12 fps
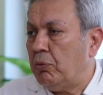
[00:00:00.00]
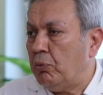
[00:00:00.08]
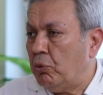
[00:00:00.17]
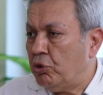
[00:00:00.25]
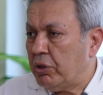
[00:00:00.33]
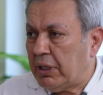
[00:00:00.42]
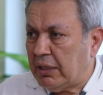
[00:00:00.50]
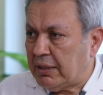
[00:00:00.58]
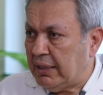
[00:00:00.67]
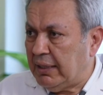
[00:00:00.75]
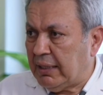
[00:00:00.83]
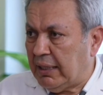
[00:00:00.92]
onun
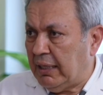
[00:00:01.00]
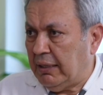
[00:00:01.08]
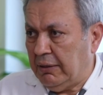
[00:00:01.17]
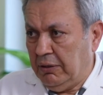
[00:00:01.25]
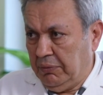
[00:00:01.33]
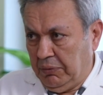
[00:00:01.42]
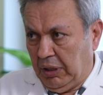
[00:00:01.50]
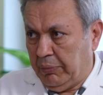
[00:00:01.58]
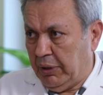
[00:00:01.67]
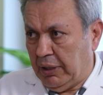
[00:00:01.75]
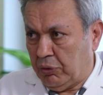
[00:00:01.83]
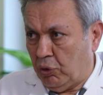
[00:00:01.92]
kesinlikle
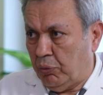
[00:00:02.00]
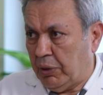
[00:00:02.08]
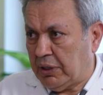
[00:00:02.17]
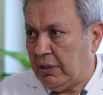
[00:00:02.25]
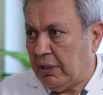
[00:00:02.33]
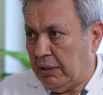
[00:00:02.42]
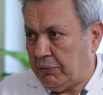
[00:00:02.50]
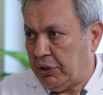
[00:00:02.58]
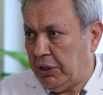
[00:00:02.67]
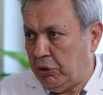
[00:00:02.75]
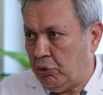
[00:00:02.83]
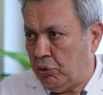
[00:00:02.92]
ameliyat olmasını
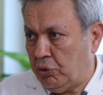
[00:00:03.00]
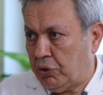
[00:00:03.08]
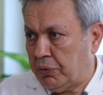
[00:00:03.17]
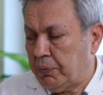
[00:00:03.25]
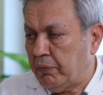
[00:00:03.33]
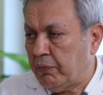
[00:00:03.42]
tavsiye ediyoruz.